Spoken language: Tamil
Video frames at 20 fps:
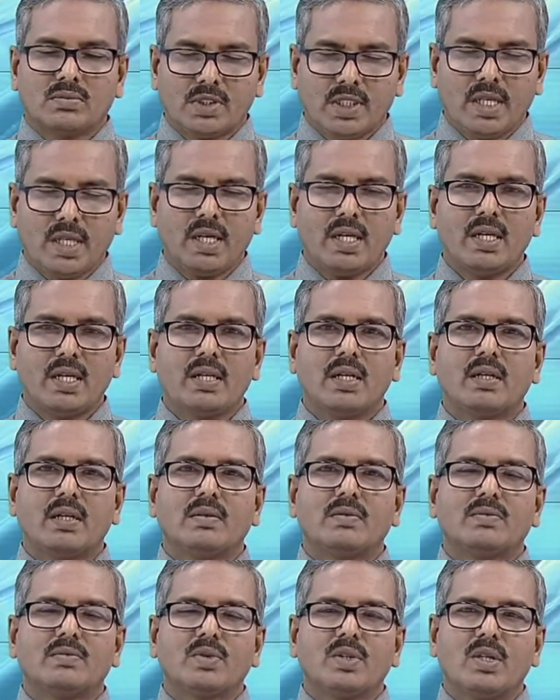சரி
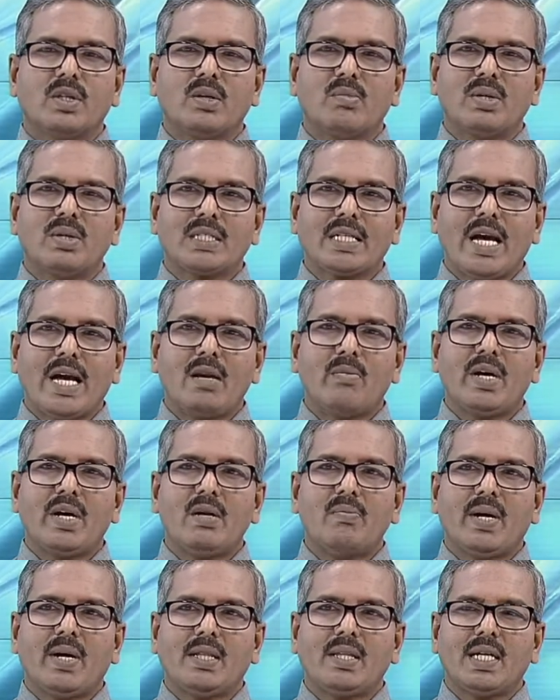திரும்ப ஸ்கேன்
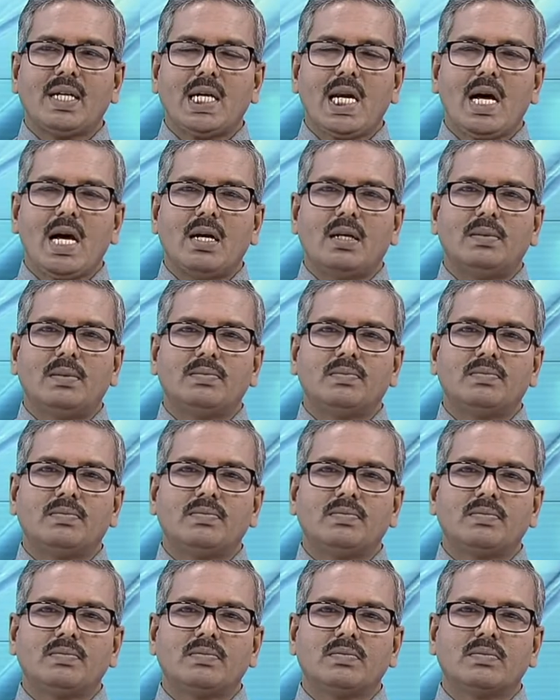பண்ணி பார்த்தீங்களா
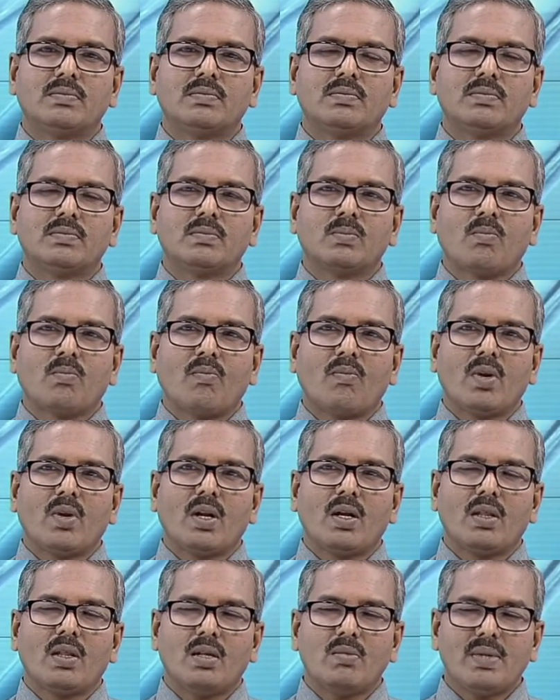இல்லைங்க சார்
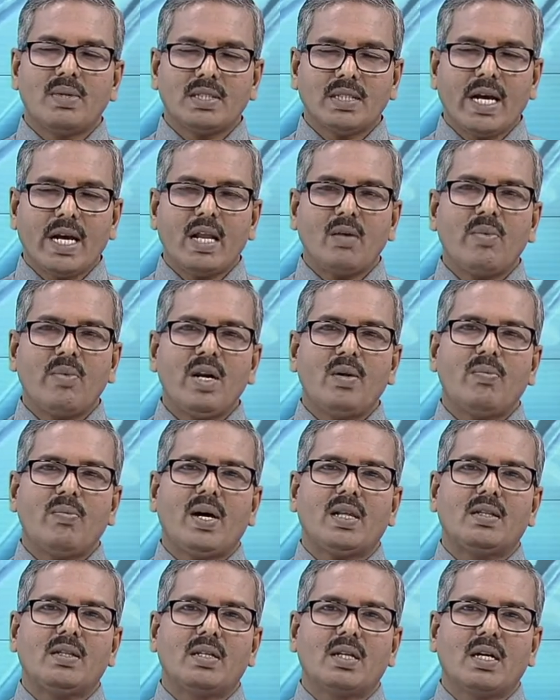திரும்ப ஸ்கேன் பண்ணி
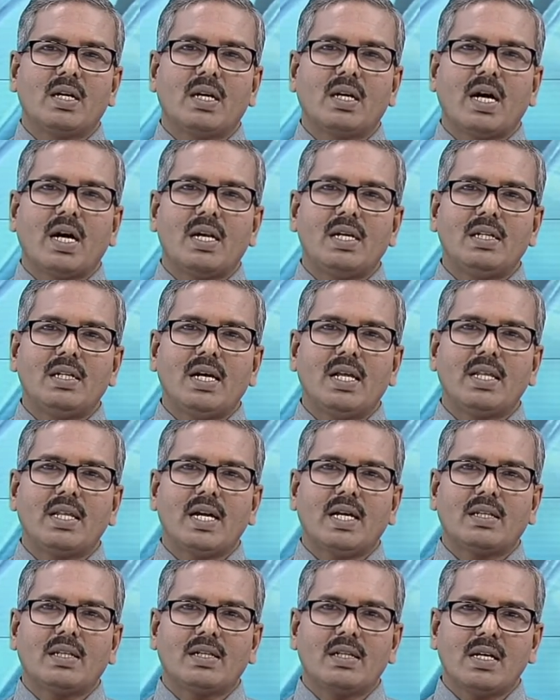பார்த்துங்க ஏன்னா கல் அதே
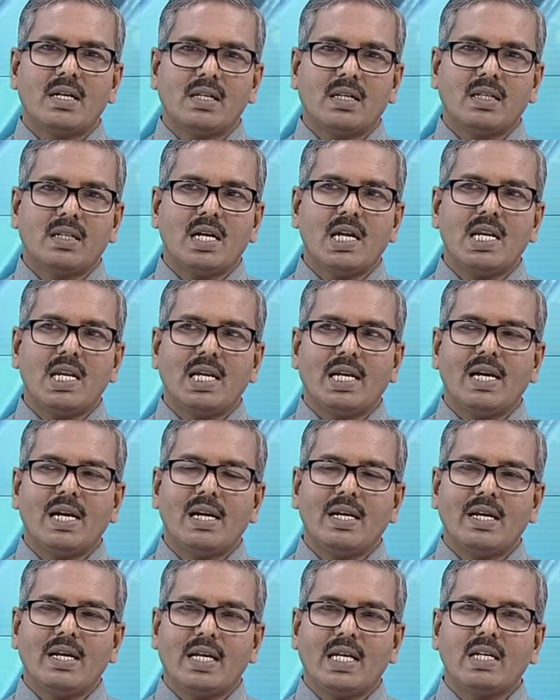இடத்துல தான் இருக்குதா இல்லை
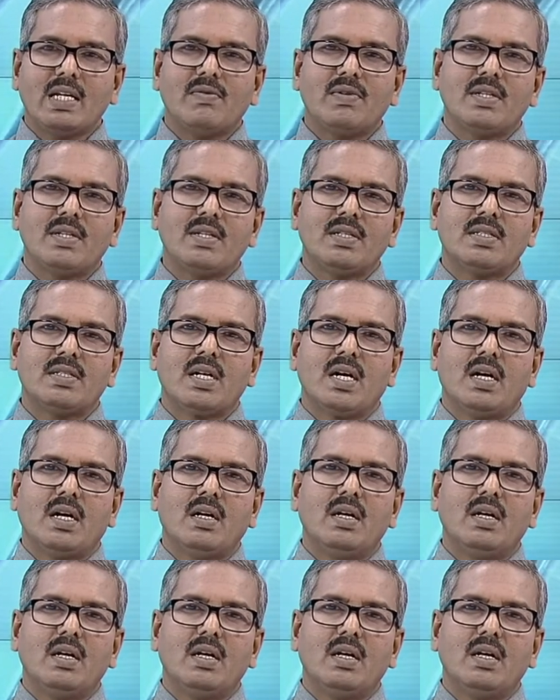கீழே இறங்கி வந்துருச்சா